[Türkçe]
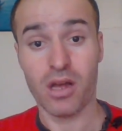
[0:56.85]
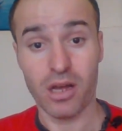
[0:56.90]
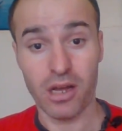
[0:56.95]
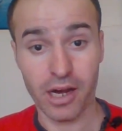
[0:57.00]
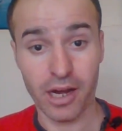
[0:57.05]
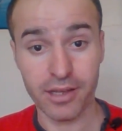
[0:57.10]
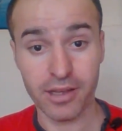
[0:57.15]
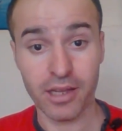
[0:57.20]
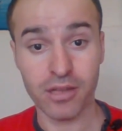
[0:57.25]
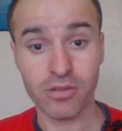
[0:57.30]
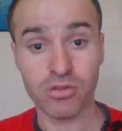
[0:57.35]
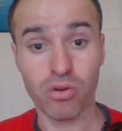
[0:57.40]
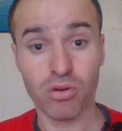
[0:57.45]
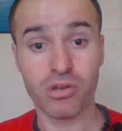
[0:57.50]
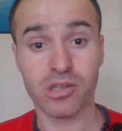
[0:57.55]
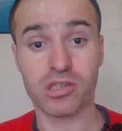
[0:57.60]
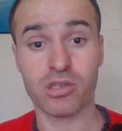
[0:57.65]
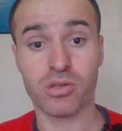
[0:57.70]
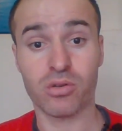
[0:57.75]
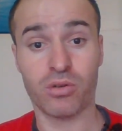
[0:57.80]
Aydan çok
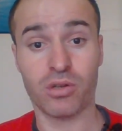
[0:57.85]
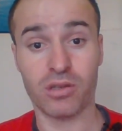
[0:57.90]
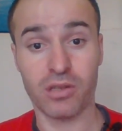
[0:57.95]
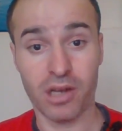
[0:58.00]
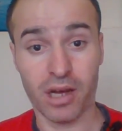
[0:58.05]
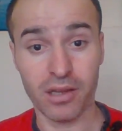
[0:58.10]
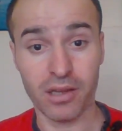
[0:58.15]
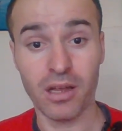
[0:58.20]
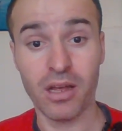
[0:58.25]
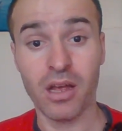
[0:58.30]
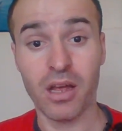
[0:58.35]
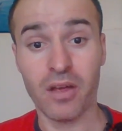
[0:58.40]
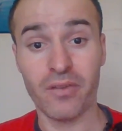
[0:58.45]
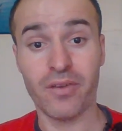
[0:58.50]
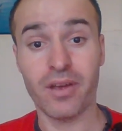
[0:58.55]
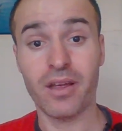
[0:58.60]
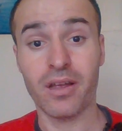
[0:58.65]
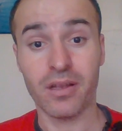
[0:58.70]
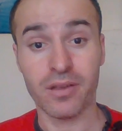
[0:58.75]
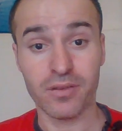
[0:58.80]
kıskanıyor dağını
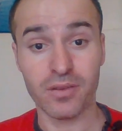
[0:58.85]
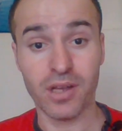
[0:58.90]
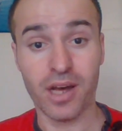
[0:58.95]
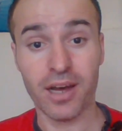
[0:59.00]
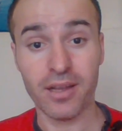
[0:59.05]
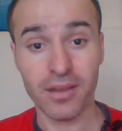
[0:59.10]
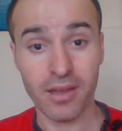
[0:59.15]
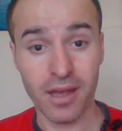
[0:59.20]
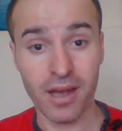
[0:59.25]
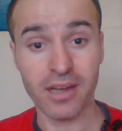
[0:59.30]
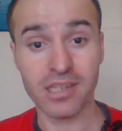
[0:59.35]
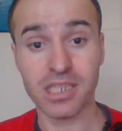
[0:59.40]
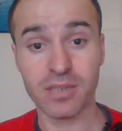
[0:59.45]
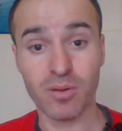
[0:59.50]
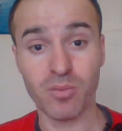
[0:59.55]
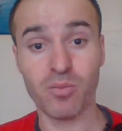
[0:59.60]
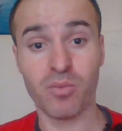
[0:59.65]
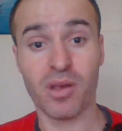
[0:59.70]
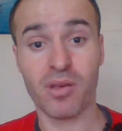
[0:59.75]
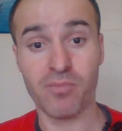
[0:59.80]
ve Dağ'ın her
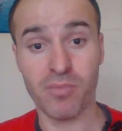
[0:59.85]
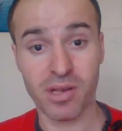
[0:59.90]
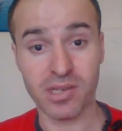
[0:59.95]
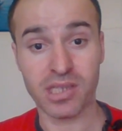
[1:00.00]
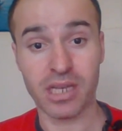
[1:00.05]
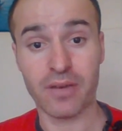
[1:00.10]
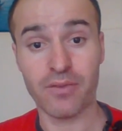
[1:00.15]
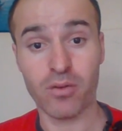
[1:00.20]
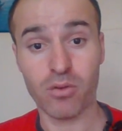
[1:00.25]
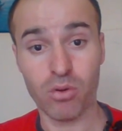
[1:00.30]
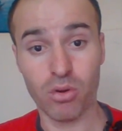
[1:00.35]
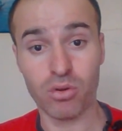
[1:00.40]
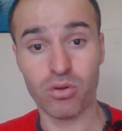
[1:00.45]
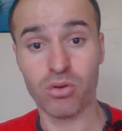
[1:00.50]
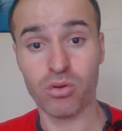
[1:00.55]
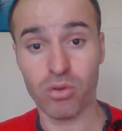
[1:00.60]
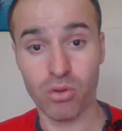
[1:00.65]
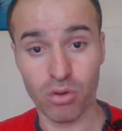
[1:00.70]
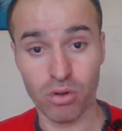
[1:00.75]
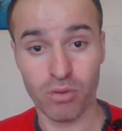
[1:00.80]
zaman me- mesafe
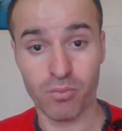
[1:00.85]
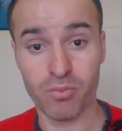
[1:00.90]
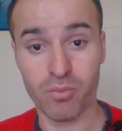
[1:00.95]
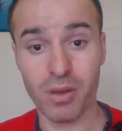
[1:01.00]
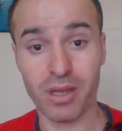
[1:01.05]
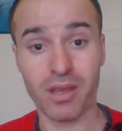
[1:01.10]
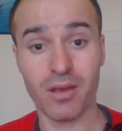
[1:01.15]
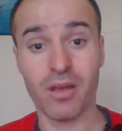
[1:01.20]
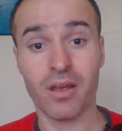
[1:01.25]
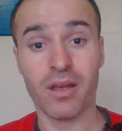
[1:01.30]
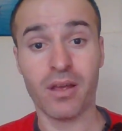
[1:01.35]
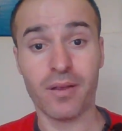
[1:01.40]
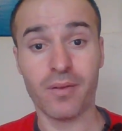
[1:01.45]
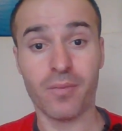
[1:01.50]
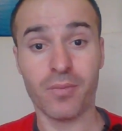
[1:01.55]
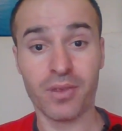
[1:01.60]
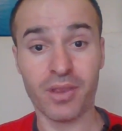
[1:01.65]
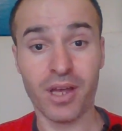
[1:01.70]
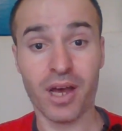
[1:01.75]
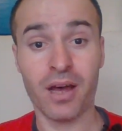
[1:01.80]
koyduğunu görüyorum. Peki
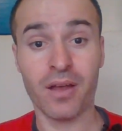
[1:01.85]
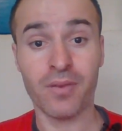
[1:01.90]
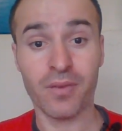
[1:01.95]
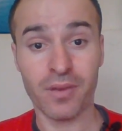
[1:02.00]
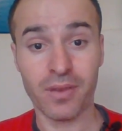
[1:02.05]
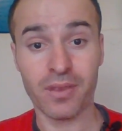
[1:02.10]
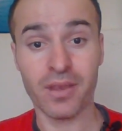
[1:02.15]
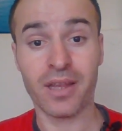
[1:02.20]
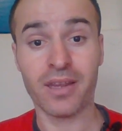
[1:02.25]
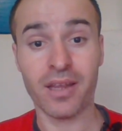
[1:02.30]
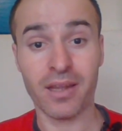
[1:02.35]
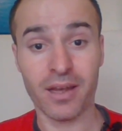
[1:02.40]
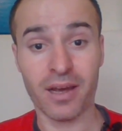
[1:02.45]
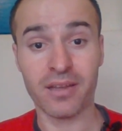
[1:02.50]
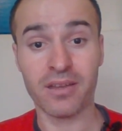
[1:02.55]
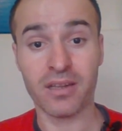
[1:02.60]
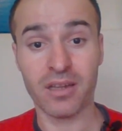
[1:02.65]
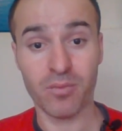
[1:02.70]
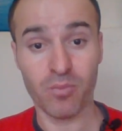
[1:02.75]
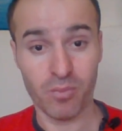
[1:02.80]
Dağ'ın neden
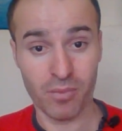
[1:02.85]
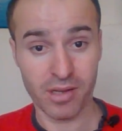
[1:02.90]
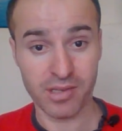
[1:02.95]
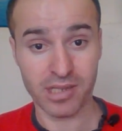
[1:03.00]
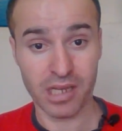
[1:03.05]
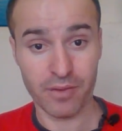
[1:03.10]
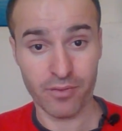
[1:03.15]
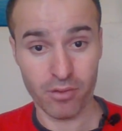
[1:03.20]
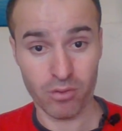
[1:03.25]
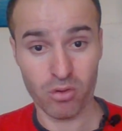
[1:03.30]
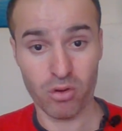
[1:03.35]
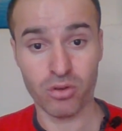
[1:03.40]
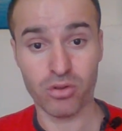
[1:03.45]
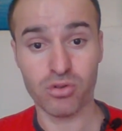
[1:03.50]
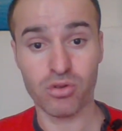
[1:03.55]
Aydan'a mesafe koydu?